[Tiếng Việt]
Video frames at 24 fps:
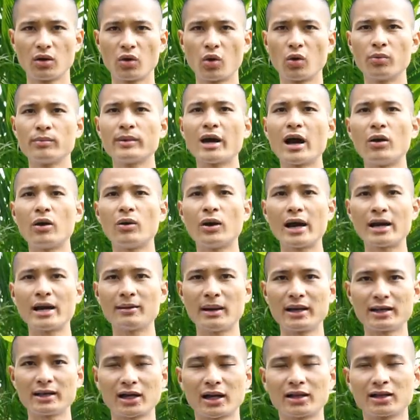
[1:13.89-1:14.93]
ốm đau hay
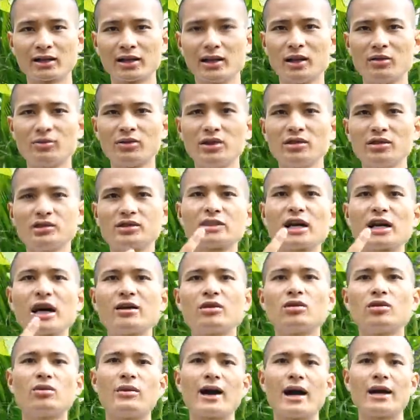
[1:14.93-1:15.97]
bệnh tật nếu như
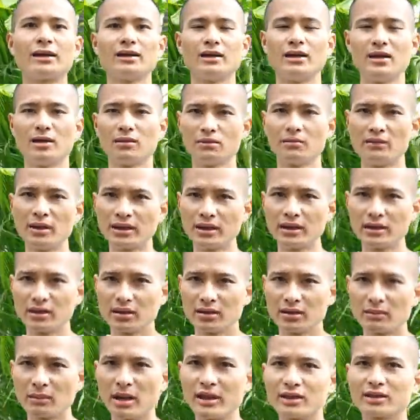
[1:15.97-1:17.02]
răng của bạn bị
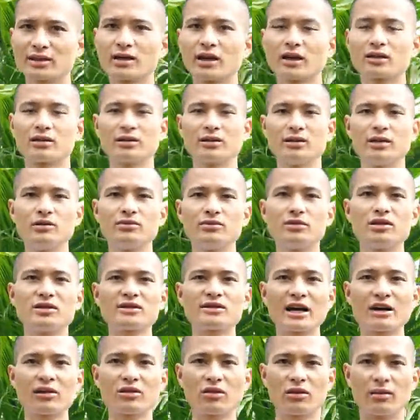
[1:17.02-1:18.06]
bệnh tật nếu như
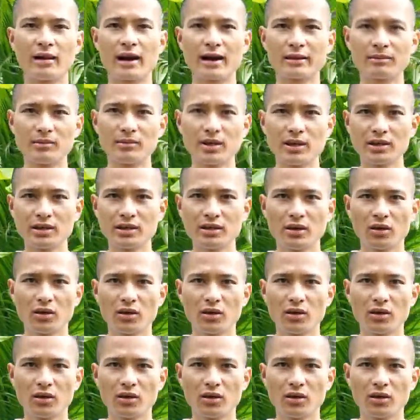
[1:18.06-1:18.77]
răng của bạn bị